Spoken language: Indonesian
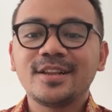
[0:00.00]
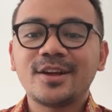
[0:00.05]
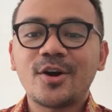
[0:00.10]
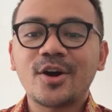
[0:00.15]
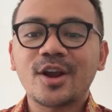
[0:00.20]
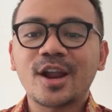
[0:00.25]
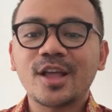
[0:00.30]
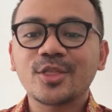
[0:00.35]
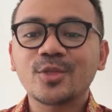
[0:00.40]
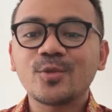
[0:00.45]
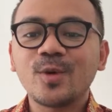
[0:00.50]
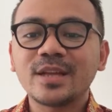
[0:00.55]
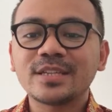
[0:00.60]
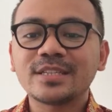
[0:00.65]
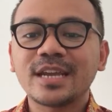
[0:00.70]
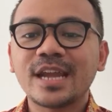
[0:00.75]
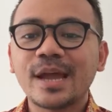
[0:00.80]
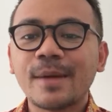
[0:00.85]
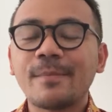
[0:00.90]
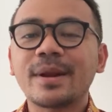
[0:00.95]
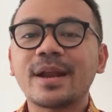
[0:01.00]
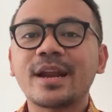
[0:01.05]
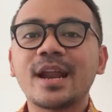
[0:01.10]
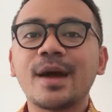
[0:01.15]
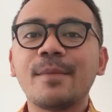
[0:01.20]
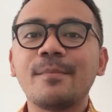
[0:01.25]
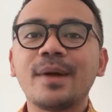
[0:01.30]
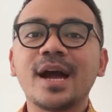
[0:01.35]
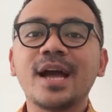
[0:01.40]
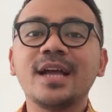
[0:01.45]
orang tua saya pernah
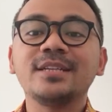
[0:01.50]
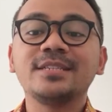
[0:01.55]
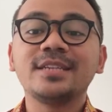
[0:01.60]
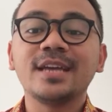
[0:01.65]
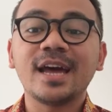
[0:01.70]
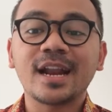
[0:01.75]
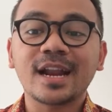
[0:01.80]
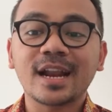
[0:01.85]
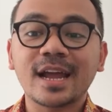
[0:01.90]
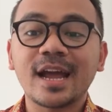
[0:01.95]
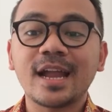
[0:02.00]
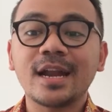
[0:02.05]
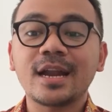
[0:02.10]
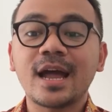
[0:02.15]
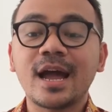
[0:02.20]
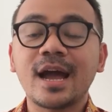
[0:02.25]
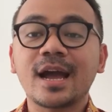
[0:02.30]
mengajarkan